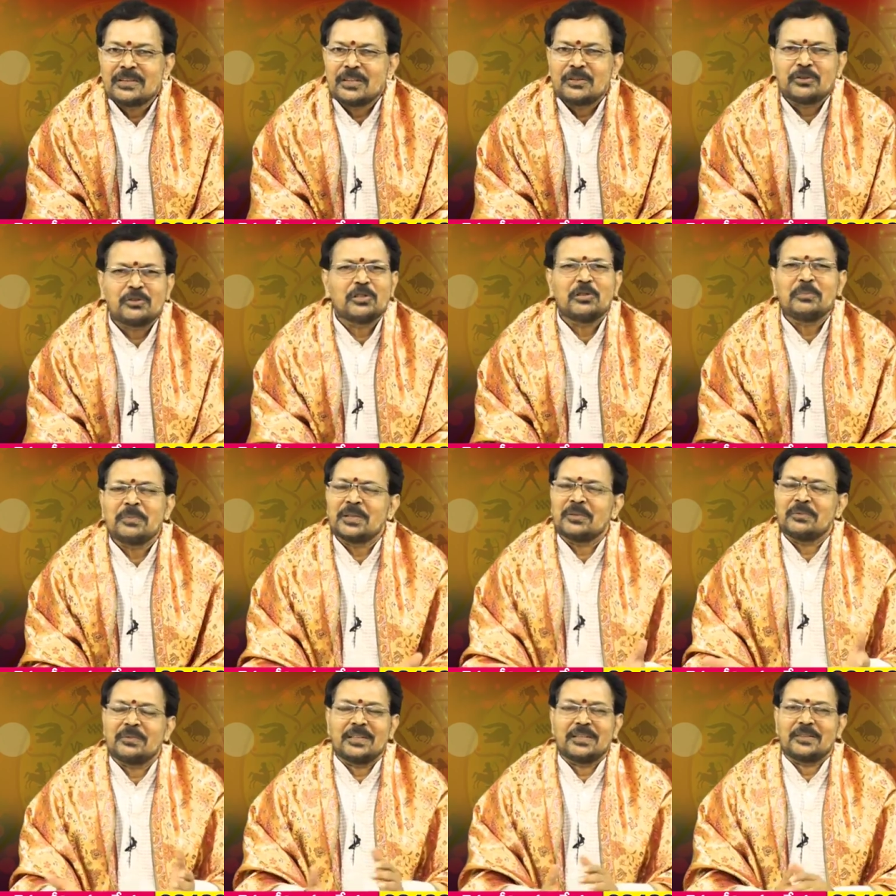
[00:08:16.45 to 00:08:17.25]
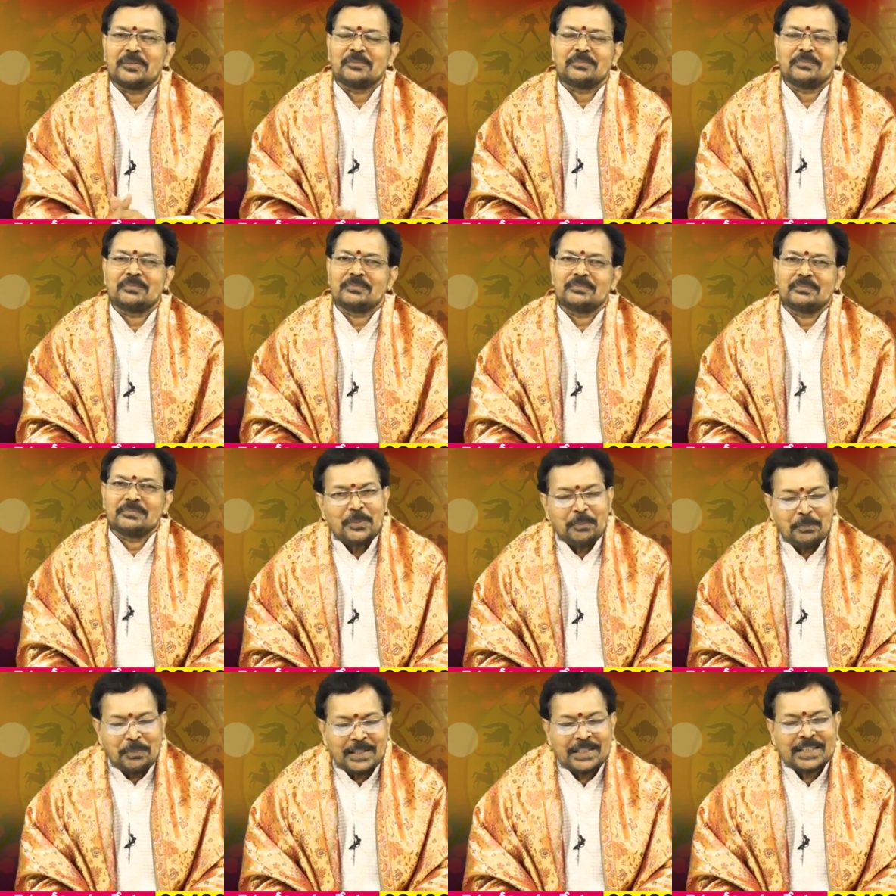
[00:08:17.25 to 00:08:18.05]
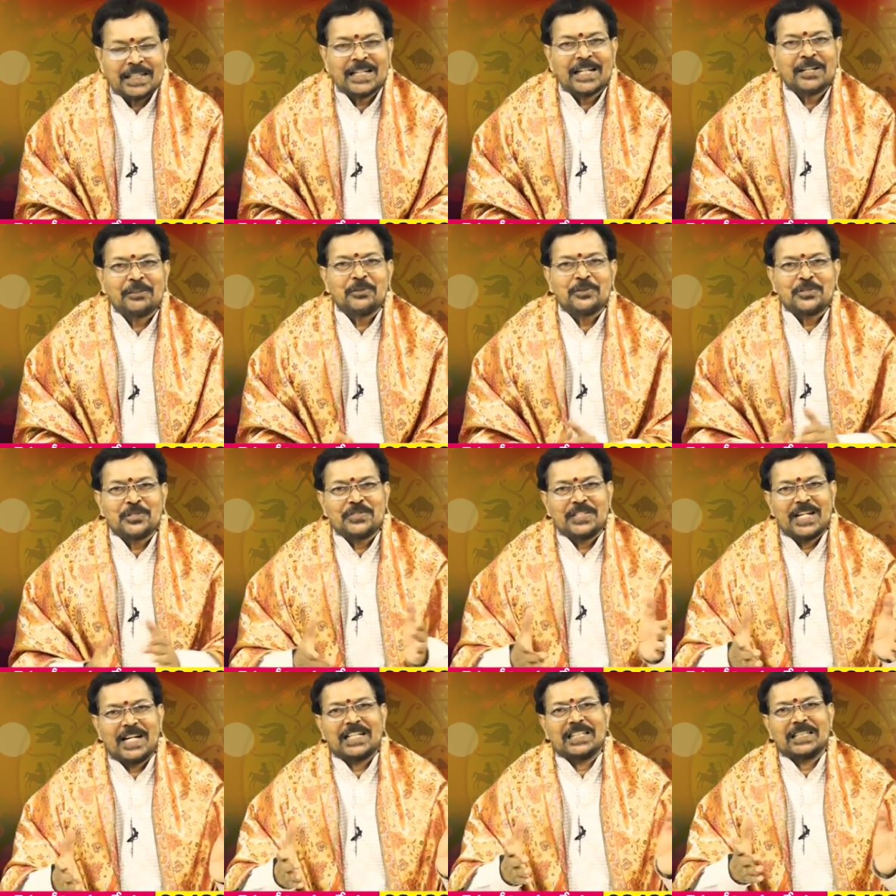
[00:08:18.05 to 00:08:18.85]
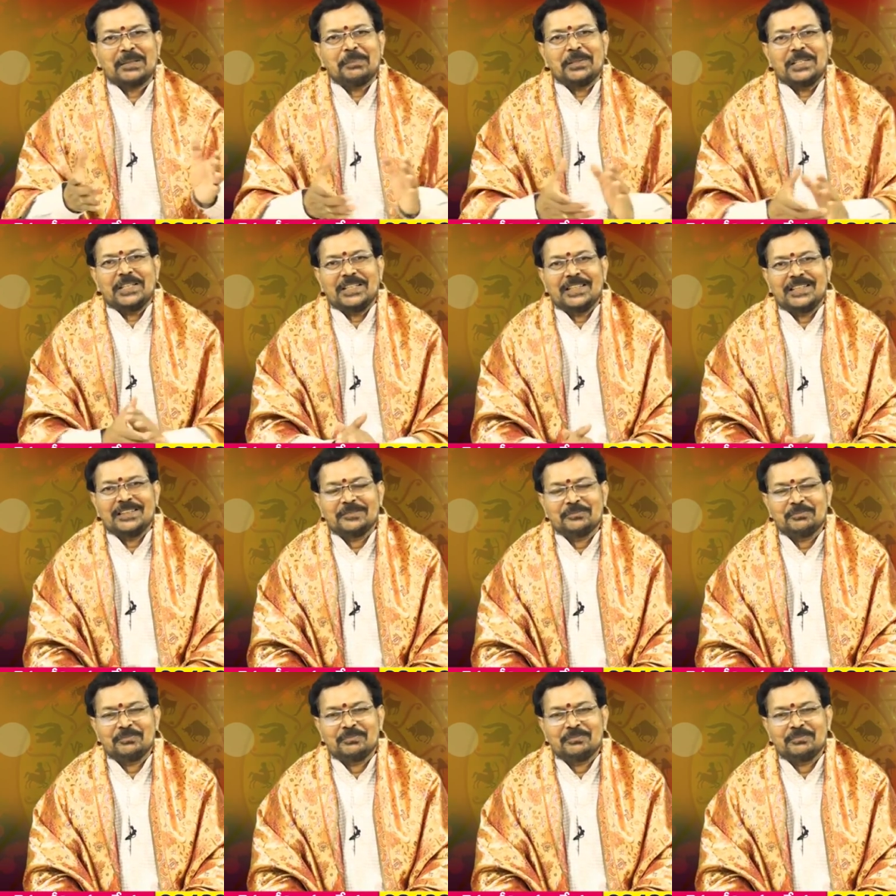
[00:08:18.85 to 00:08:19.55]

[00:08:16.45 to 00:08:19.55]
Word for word: ఎంతోమంది ఉన్నారు ఇప్పటికైనా కొంచెం జాగ్రత్త పడండి